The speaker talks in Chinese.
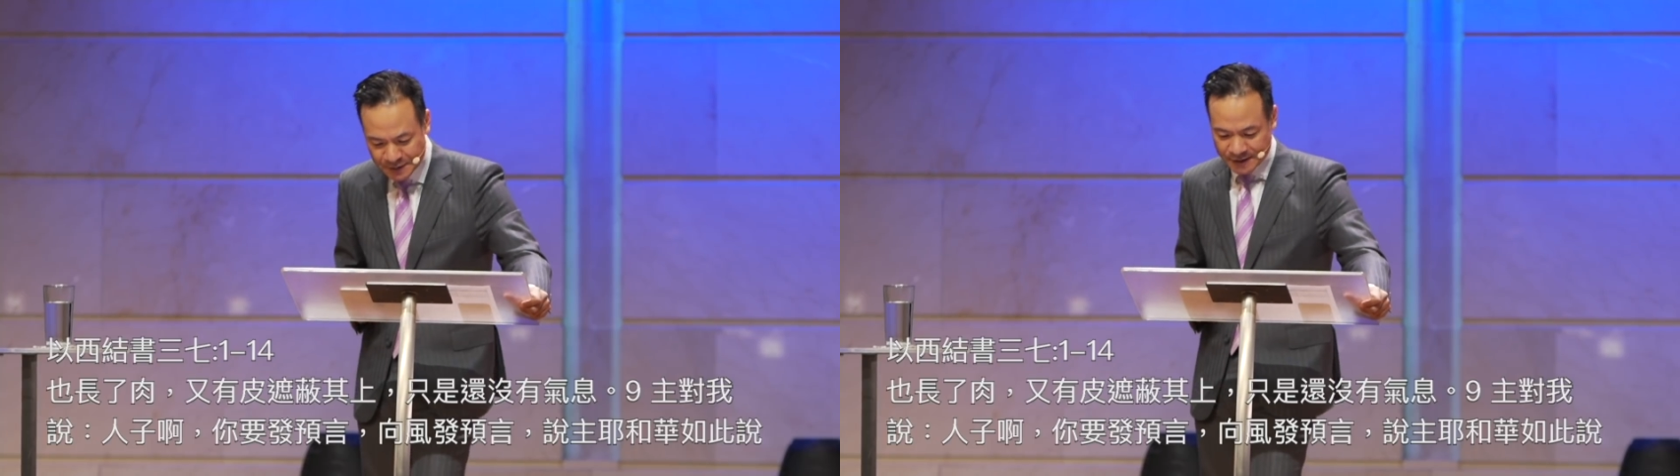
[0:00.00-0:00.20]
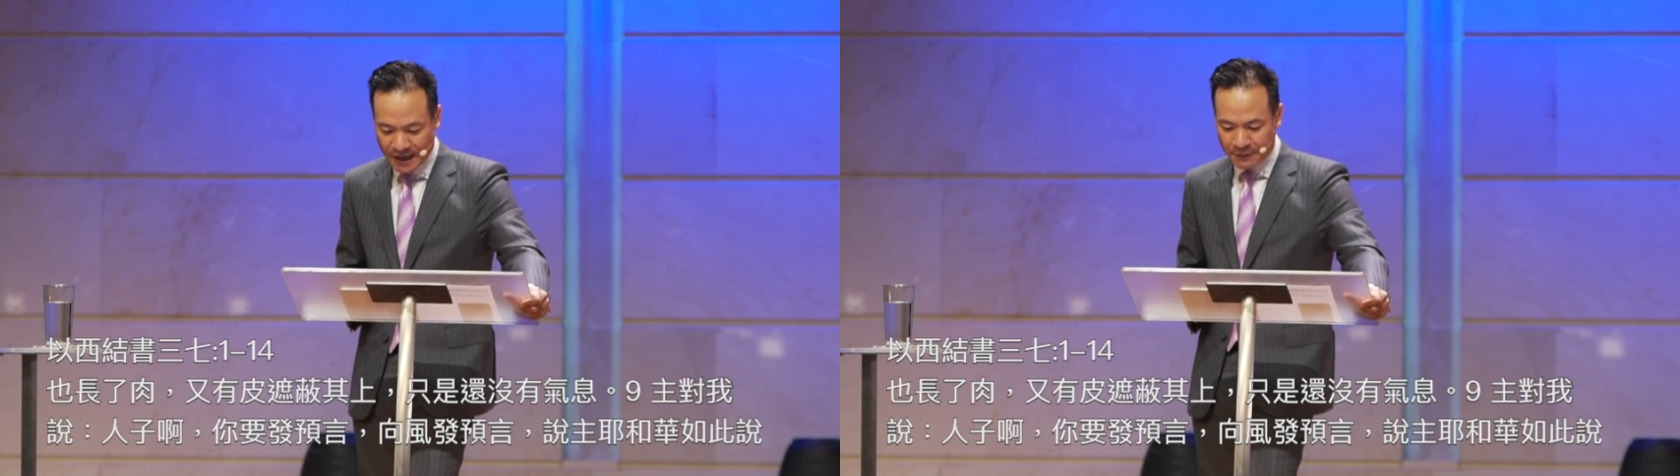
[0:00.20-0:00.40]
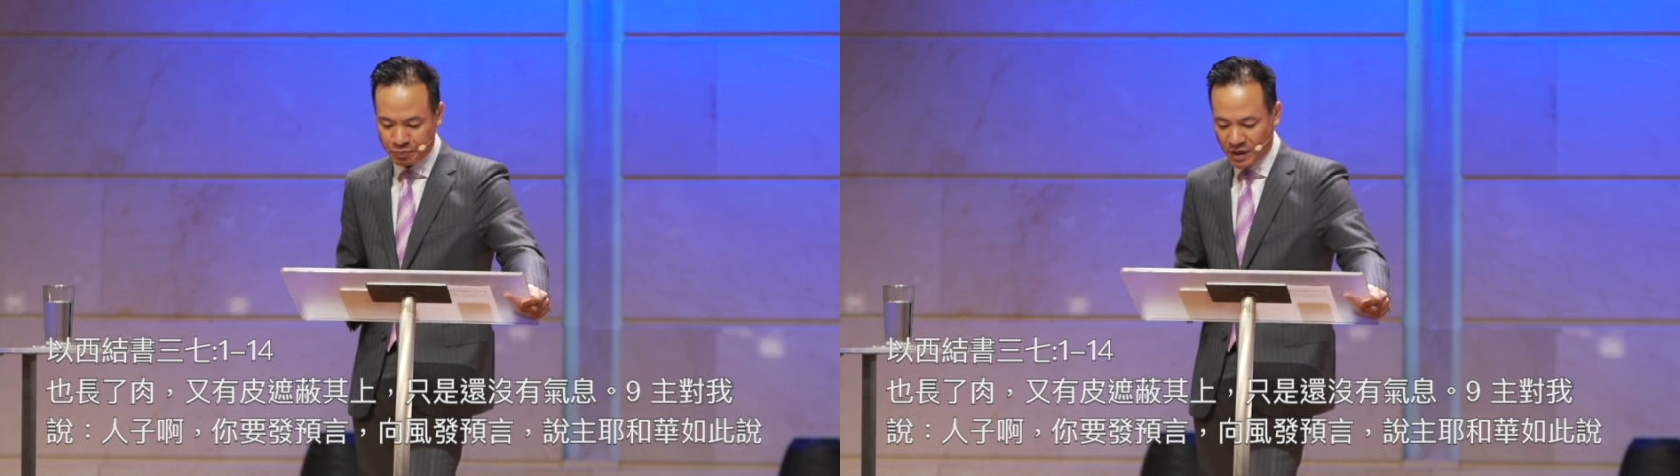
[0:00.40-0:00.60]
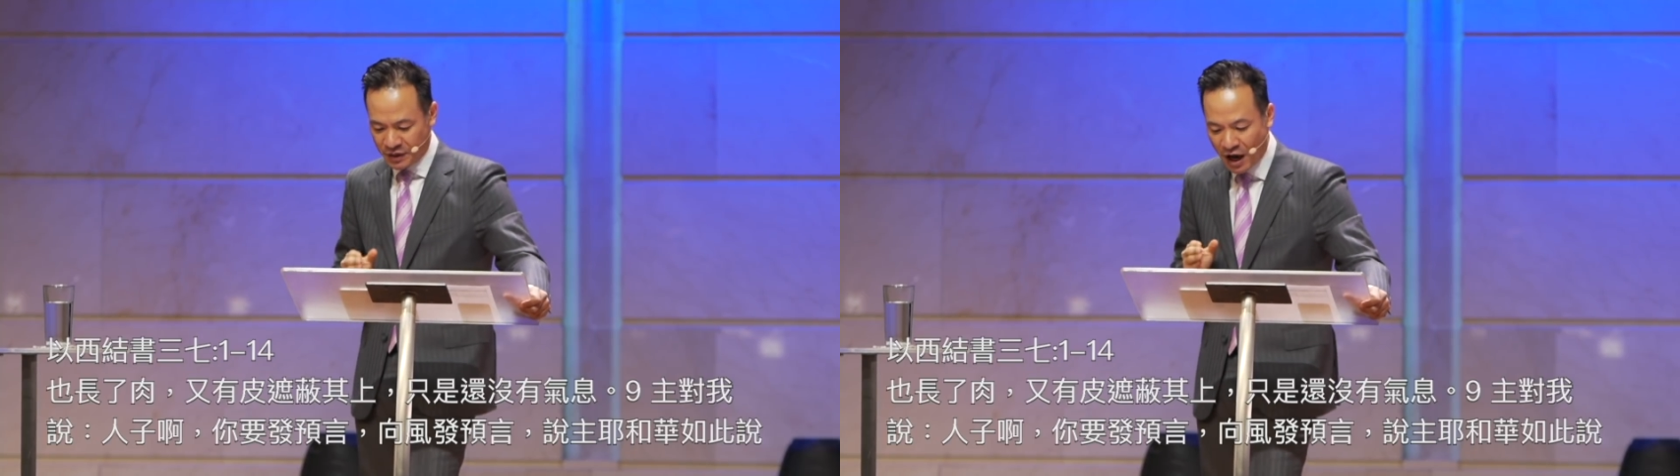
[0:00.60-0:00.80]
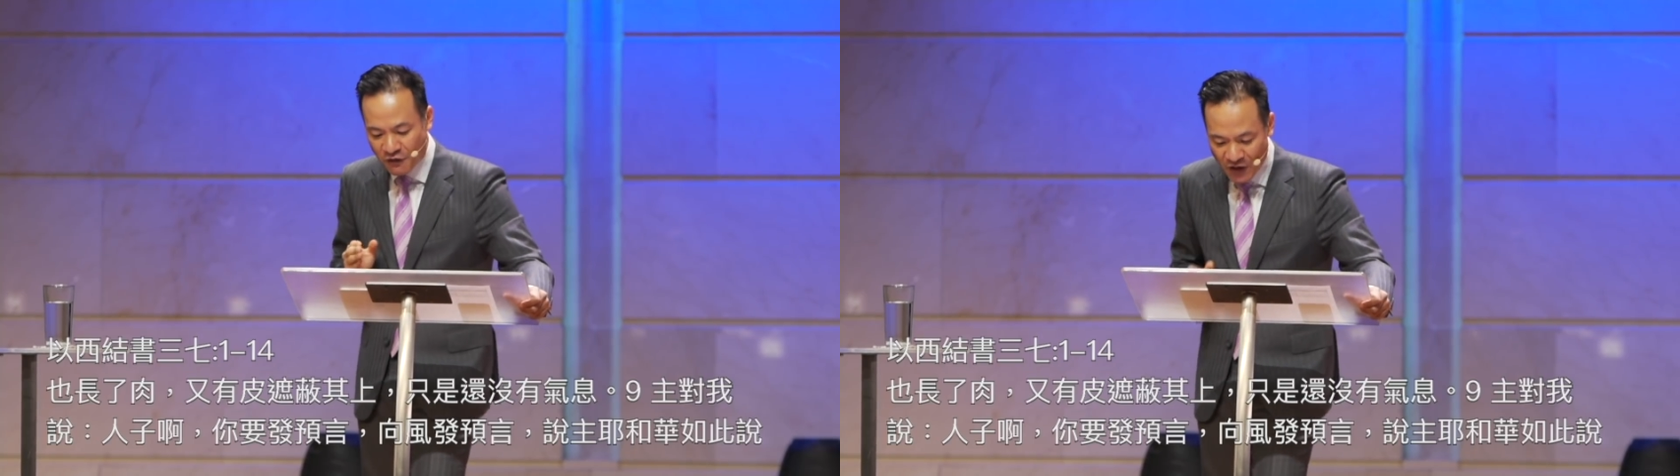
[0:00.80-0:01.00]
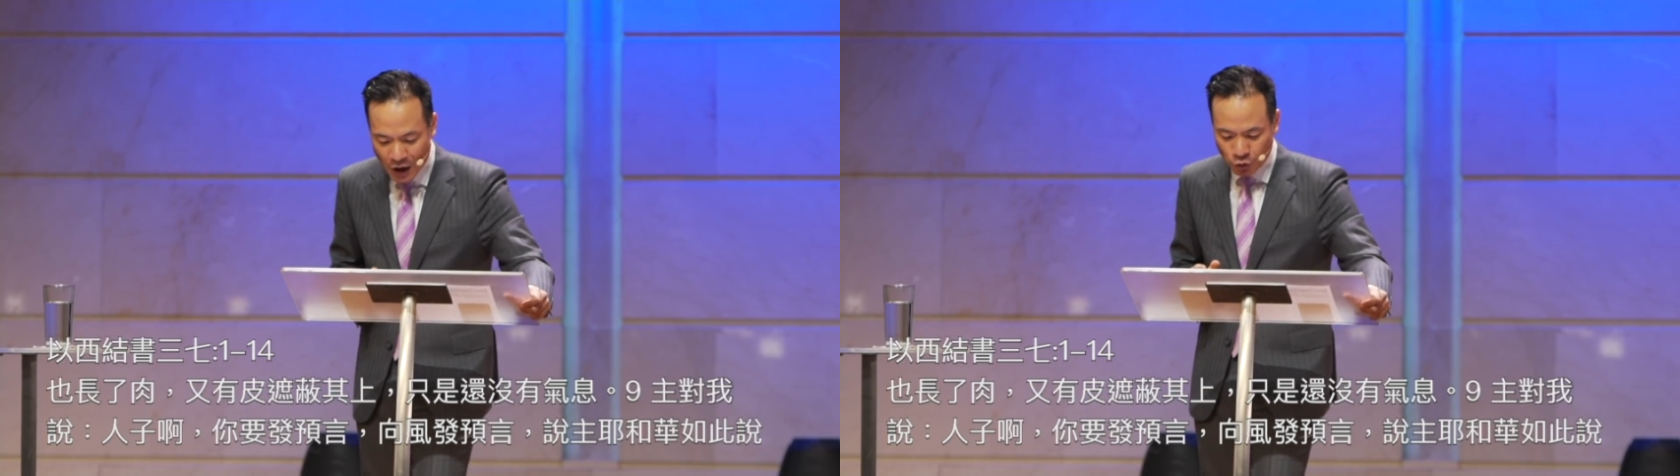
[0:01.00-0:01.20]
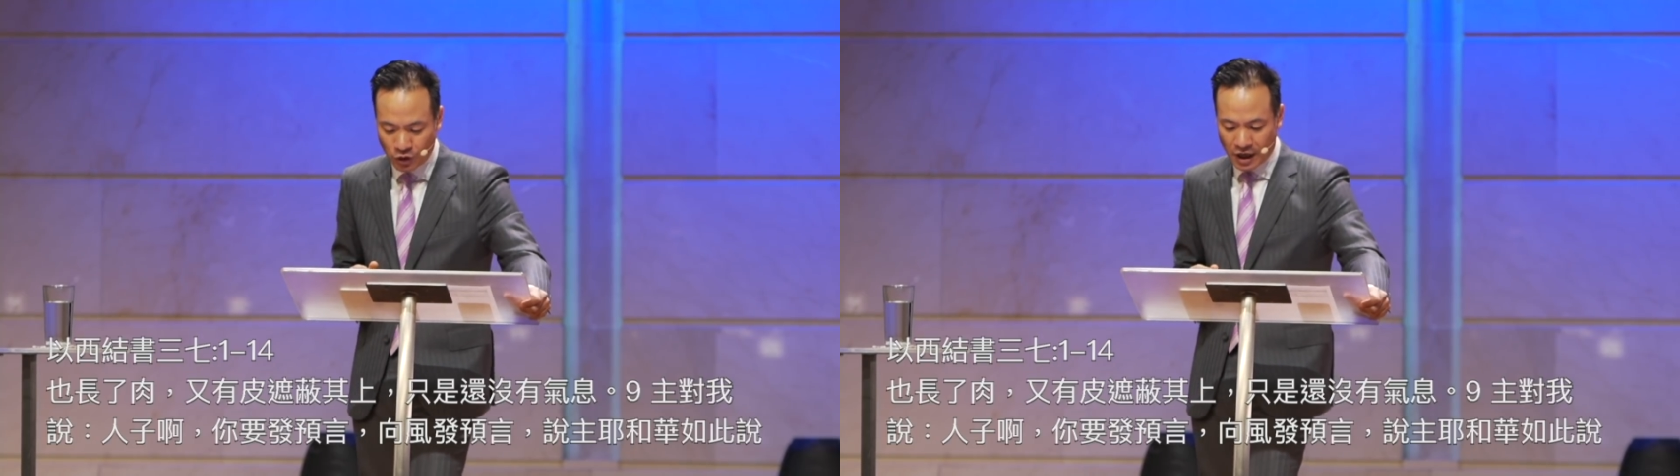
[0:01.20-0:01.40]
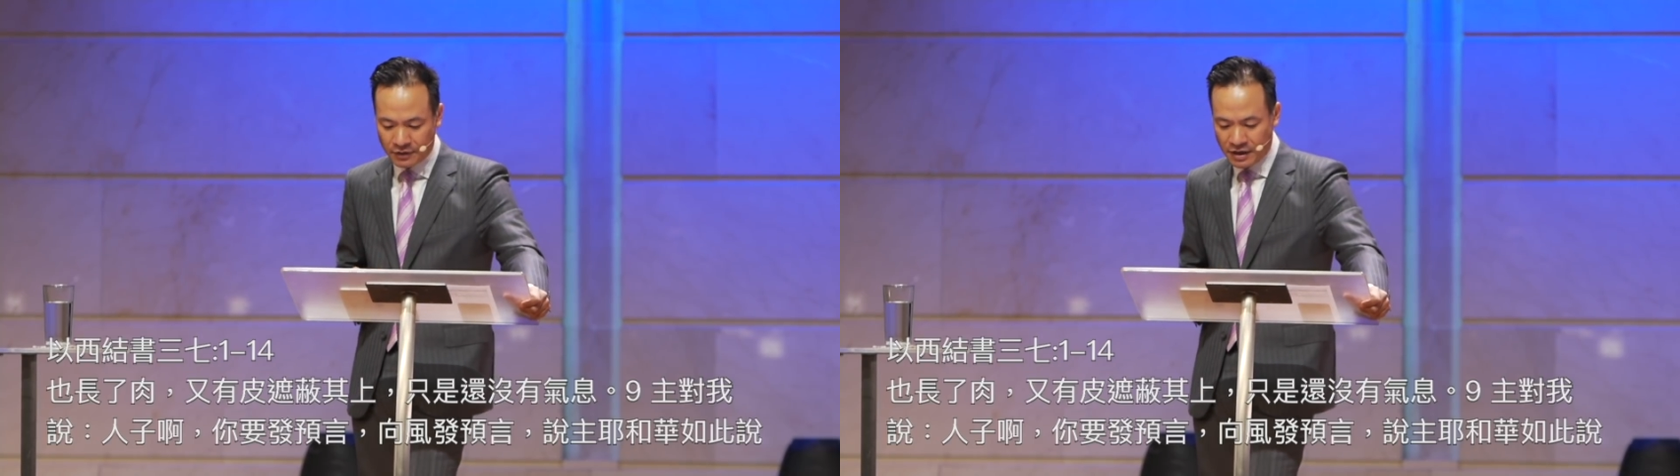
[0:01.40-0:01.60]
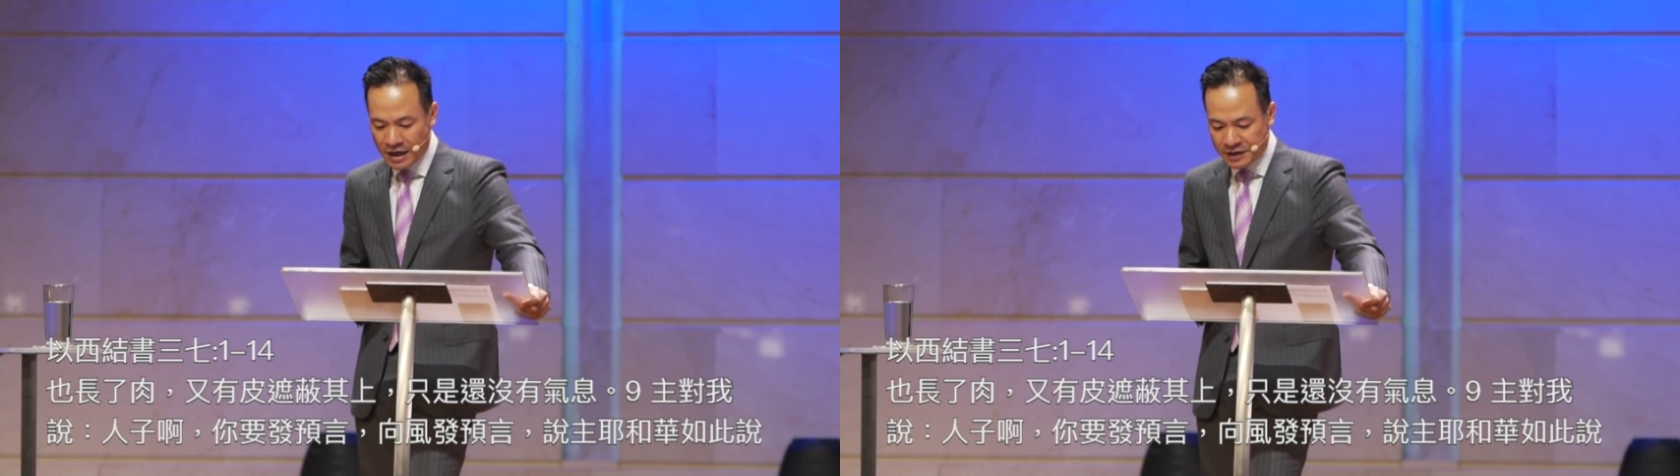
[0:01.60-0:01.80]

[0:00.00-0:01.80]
子啊，你要发预言，